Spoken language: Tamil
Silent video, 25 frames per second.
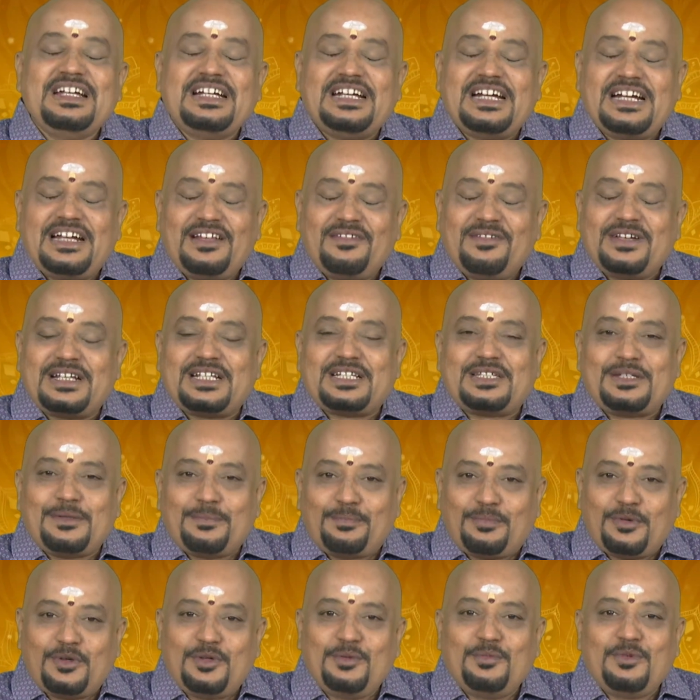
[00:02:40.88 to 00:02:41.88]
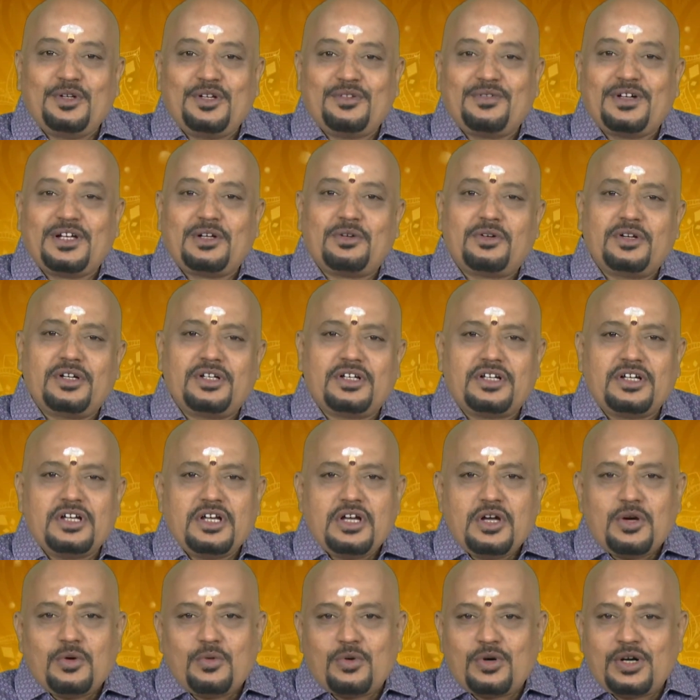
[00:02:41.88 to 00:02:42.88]
இளவரசி புன்முறுவலோடு
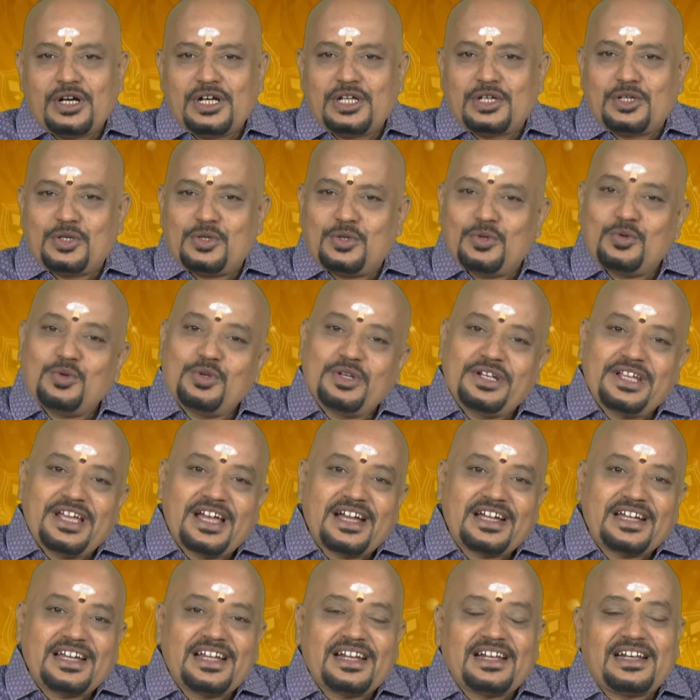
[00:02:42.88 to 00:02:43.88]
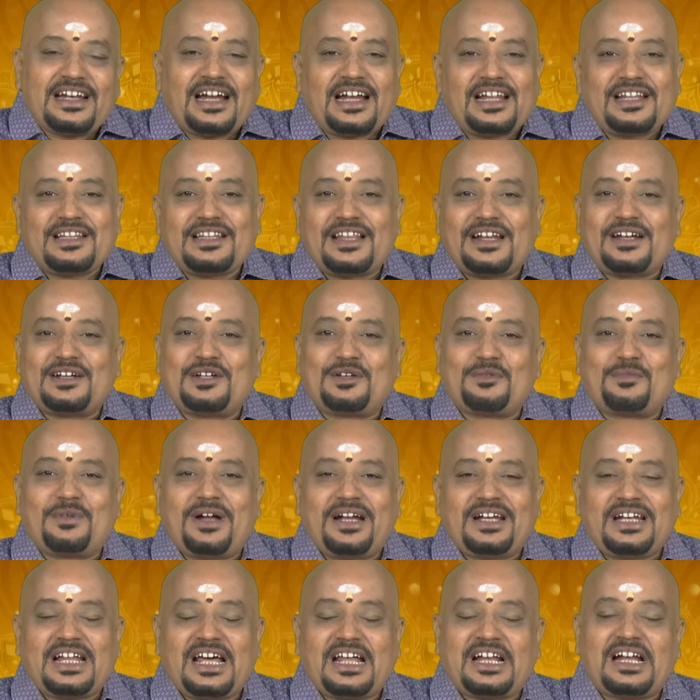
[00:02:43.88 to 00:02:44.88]
உங்களுக்கு நூறு ஏக்கர் நலம்
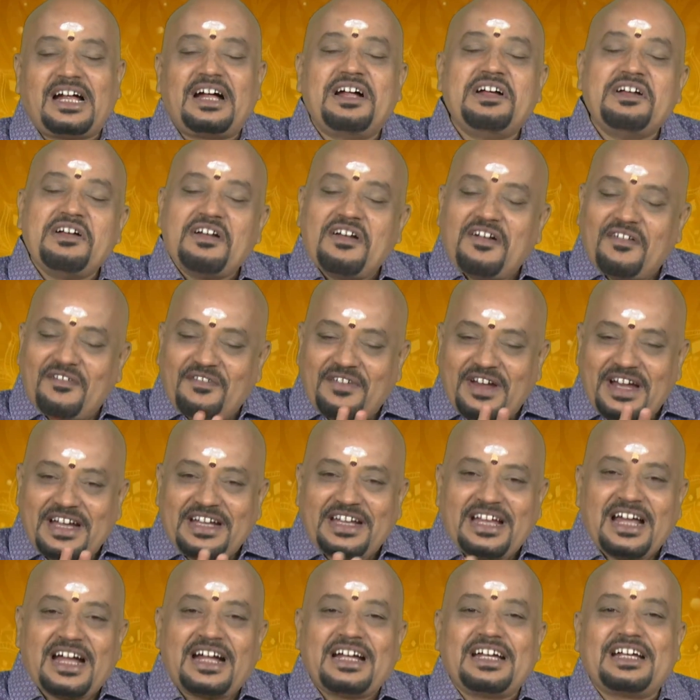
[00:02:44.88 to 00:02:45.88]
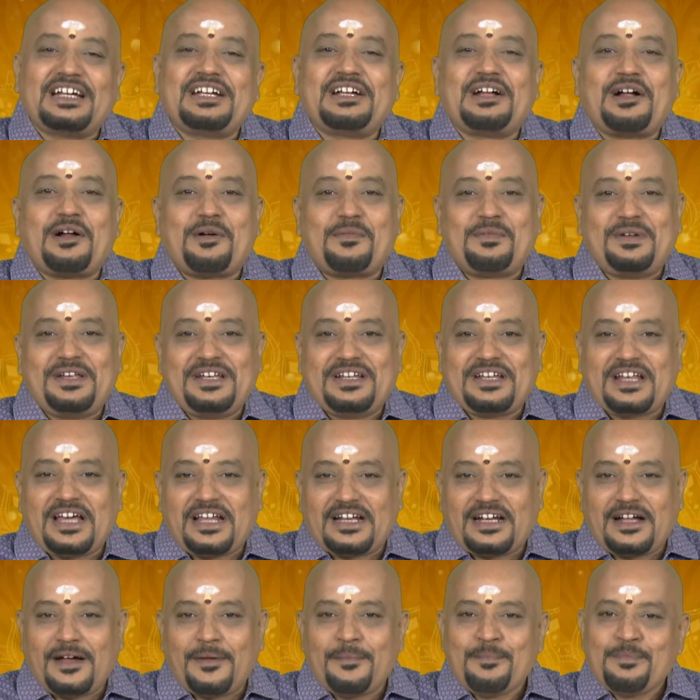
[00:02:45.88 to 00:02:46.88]
தரட்டுமான்னாராம் வேண்டாங்க
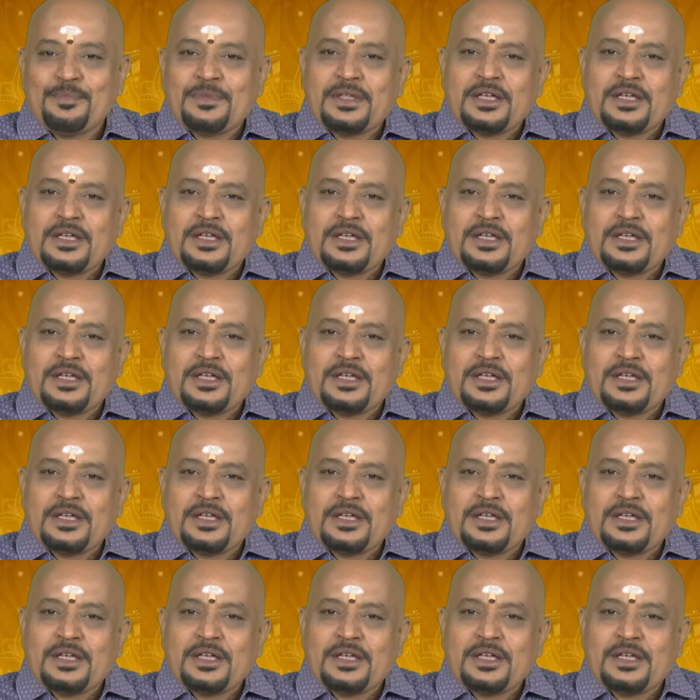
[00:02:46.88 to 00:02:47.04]
அப்படின்னாராம்